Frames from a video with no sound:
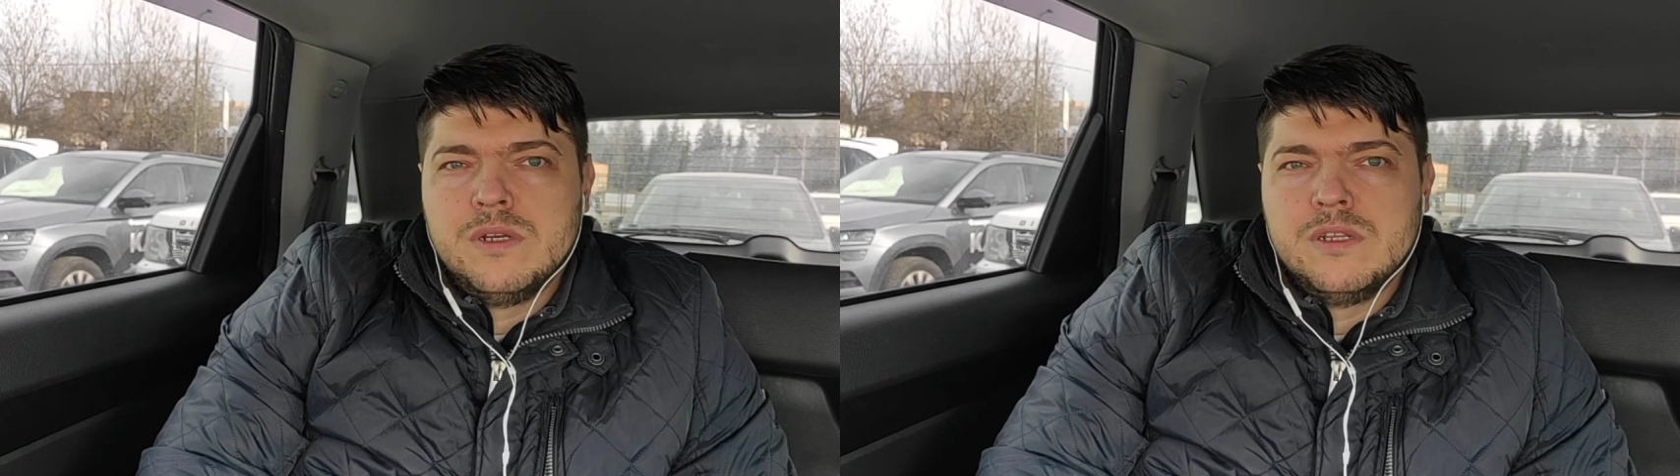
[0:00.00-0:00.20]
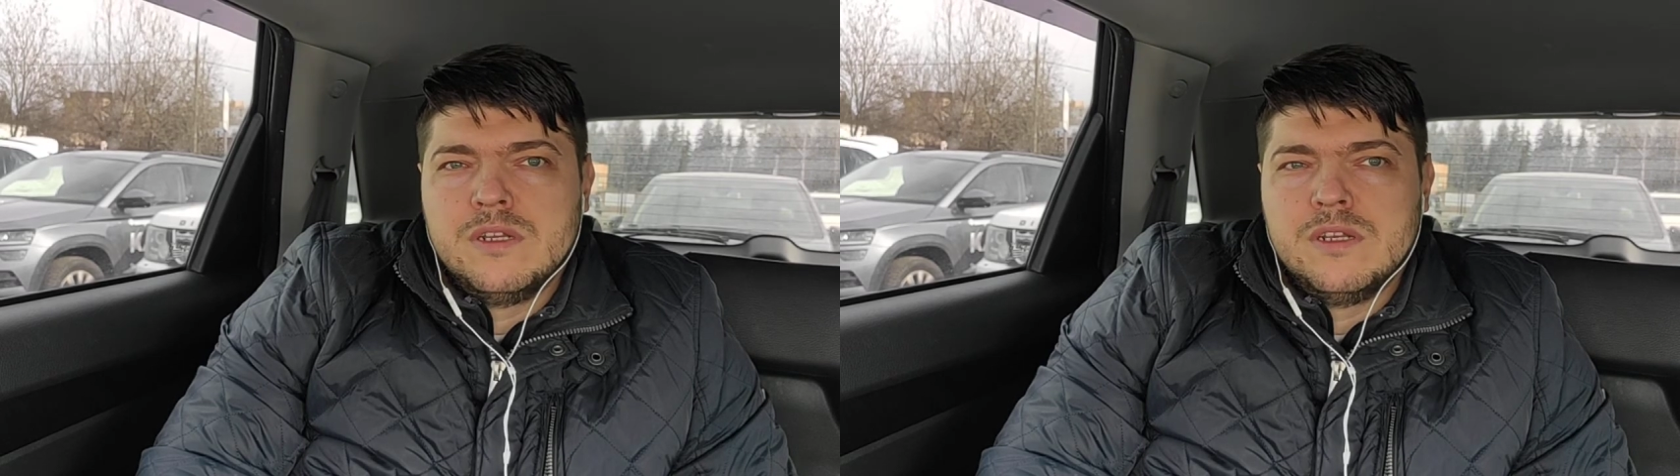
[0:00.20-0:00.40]

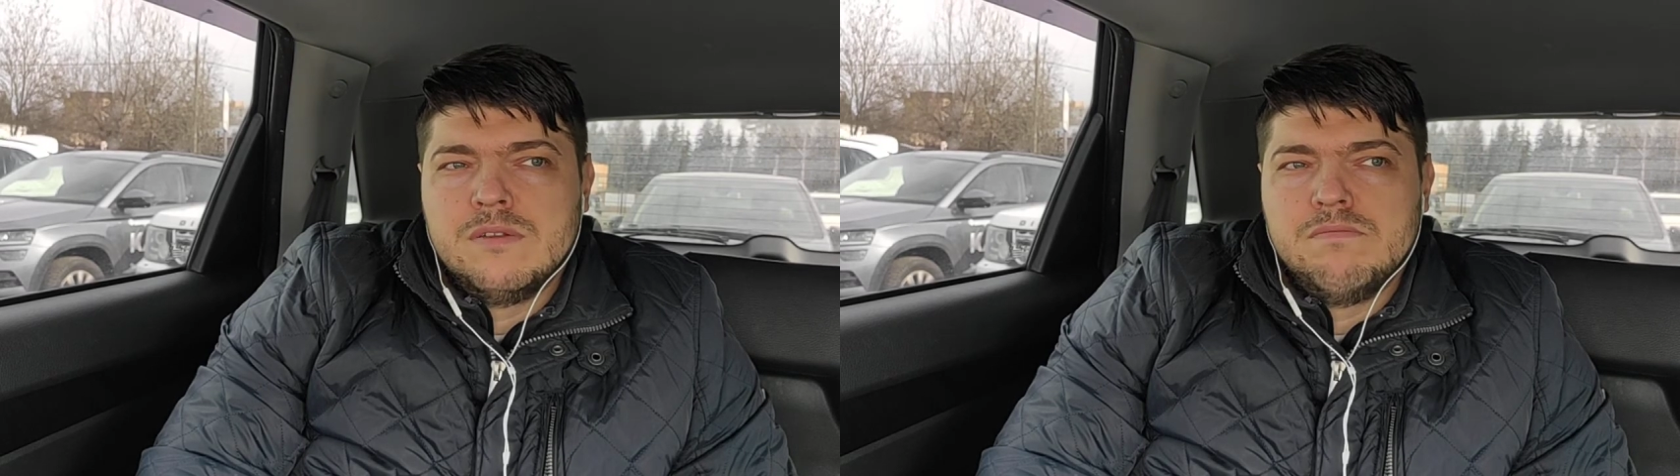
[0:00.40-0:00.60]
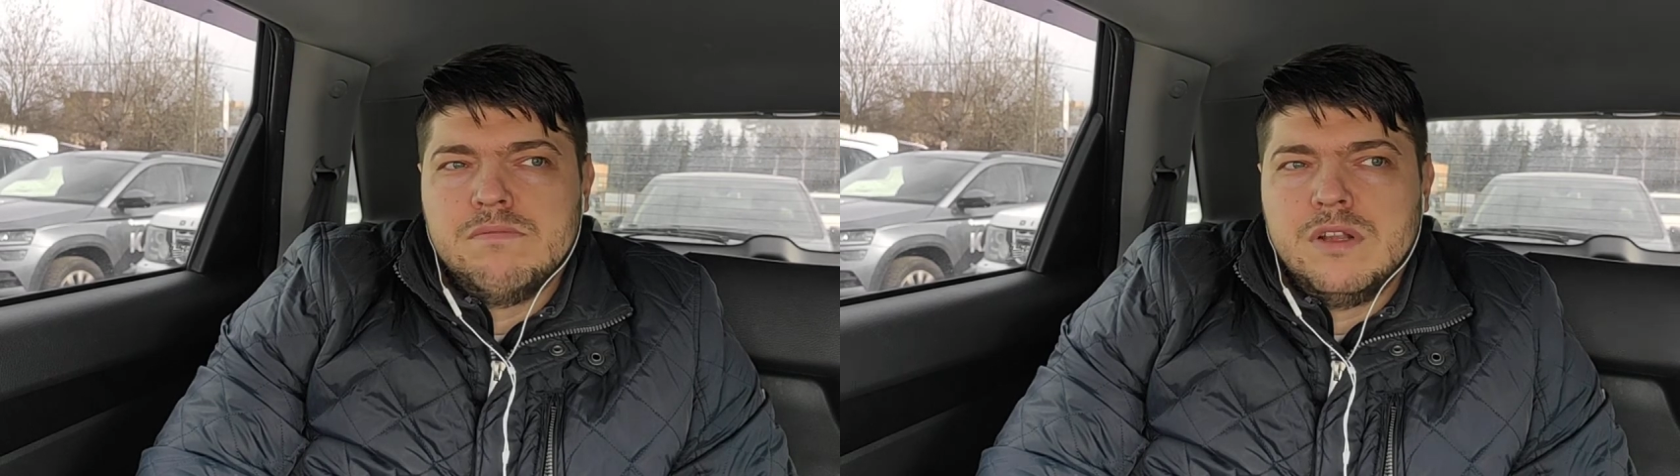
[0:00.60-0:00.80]

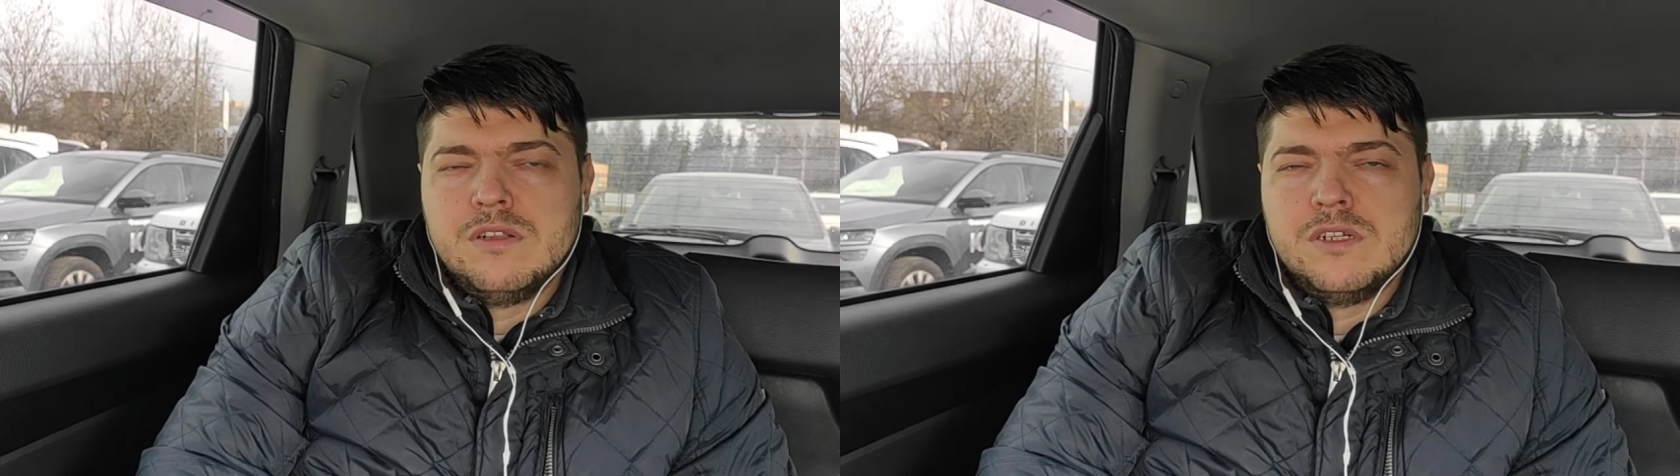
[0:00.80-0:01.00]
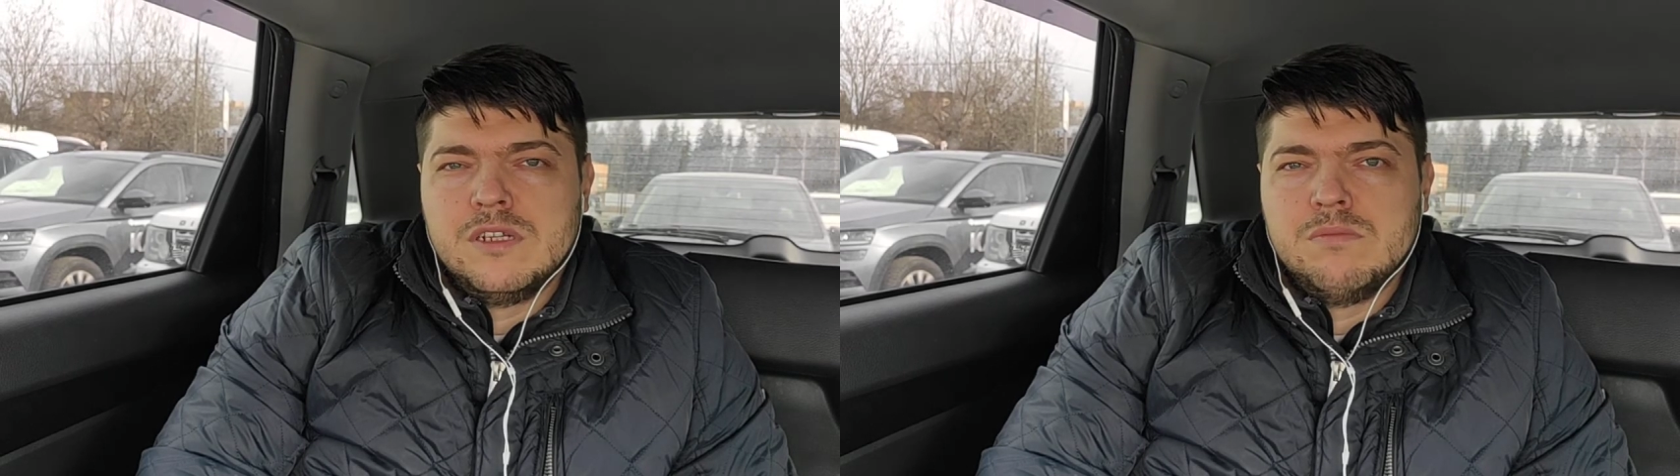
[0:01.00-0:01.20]
она
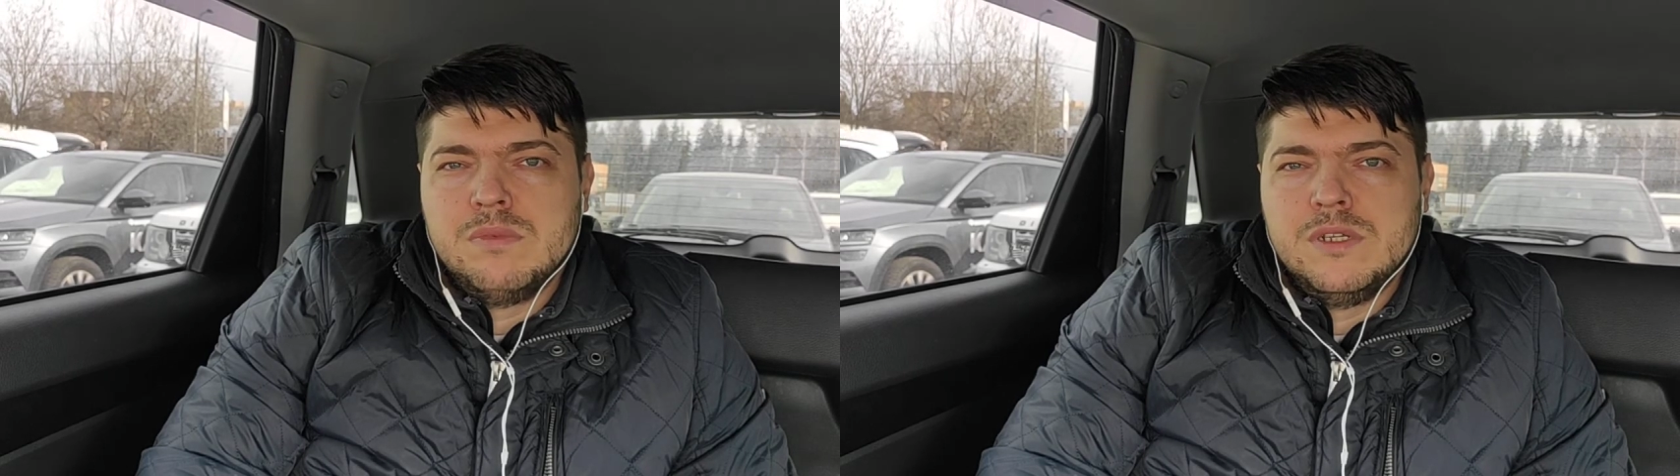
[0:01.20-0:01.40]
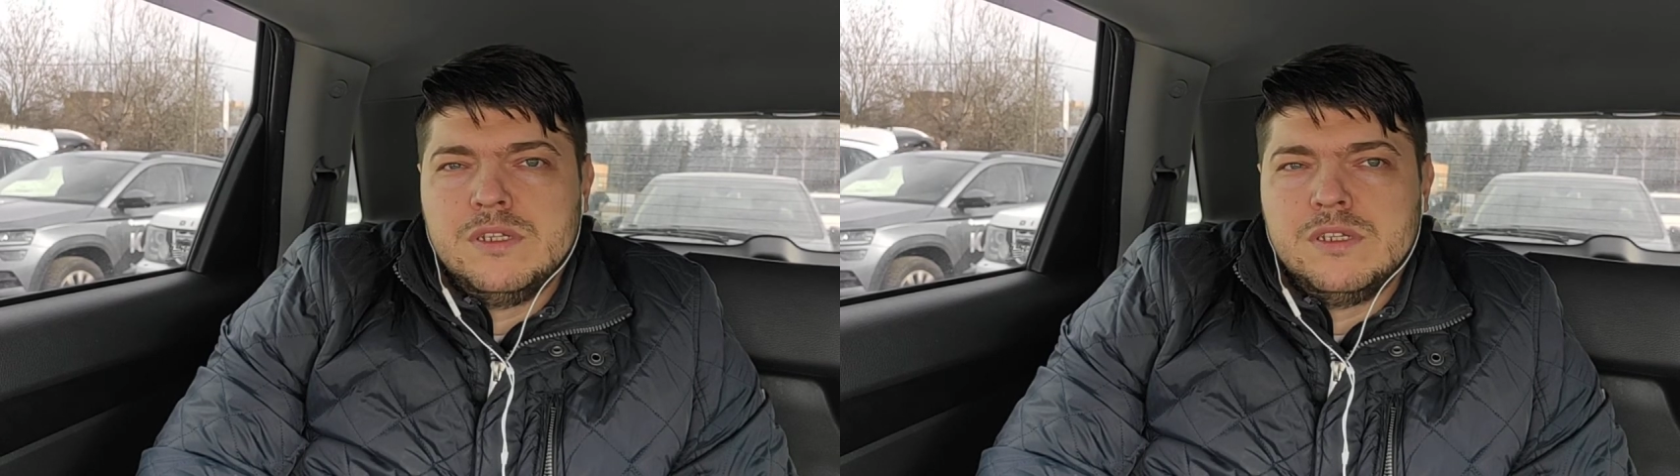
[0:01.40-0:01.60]
должна
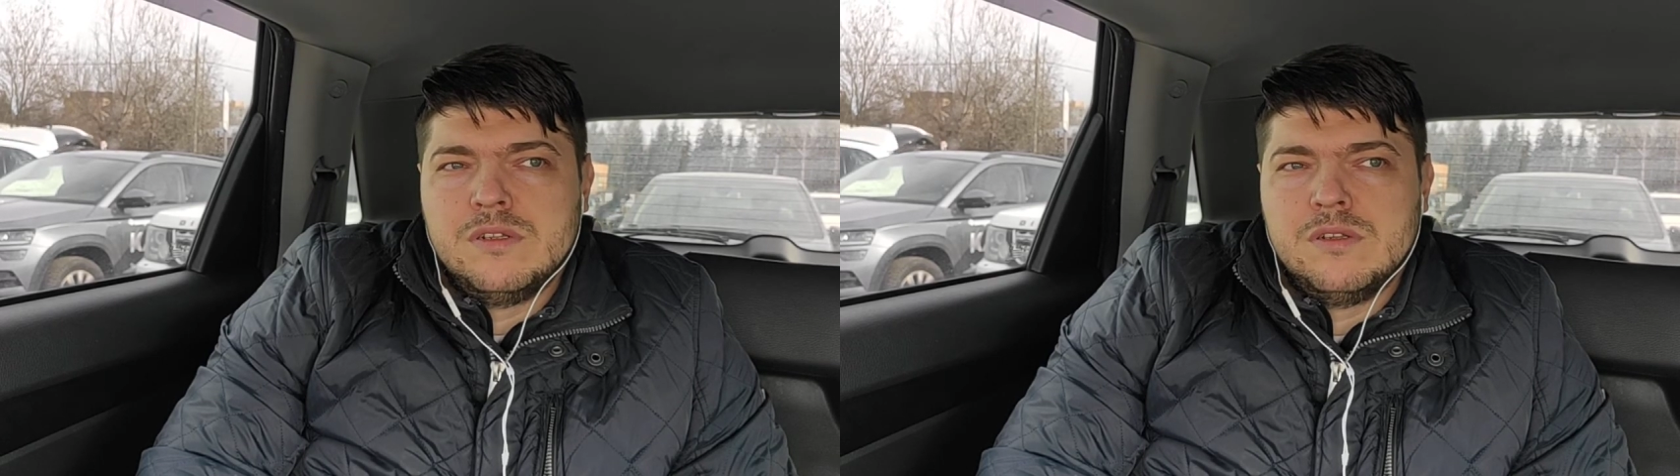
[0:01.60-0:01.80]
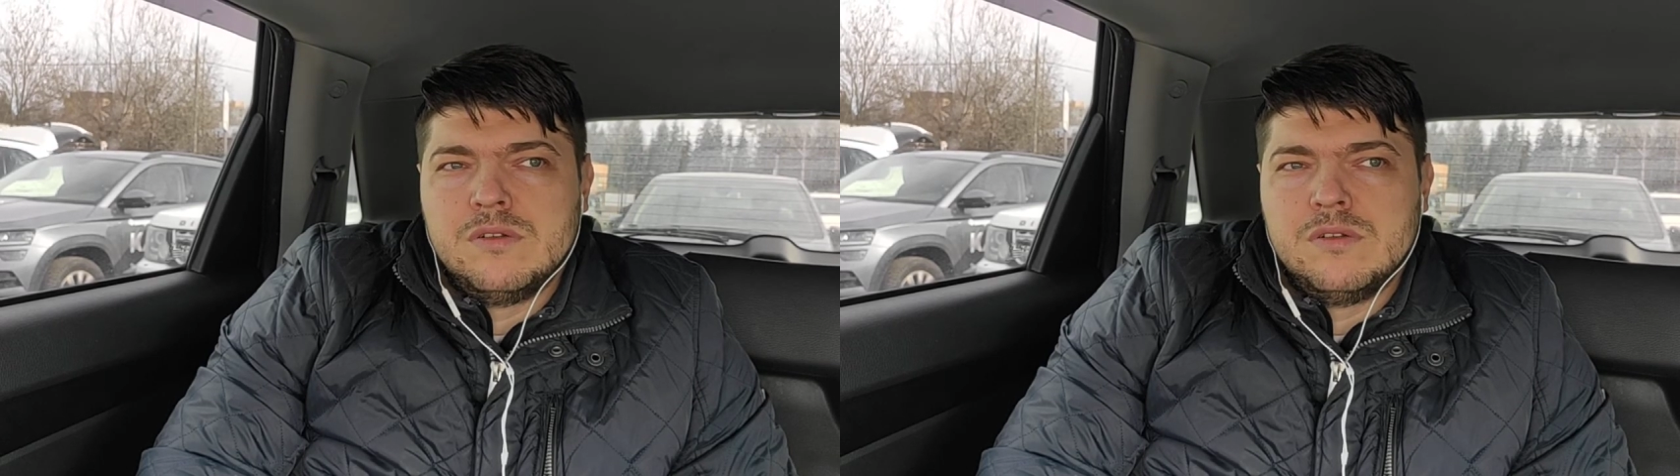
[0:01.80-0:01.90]
быть.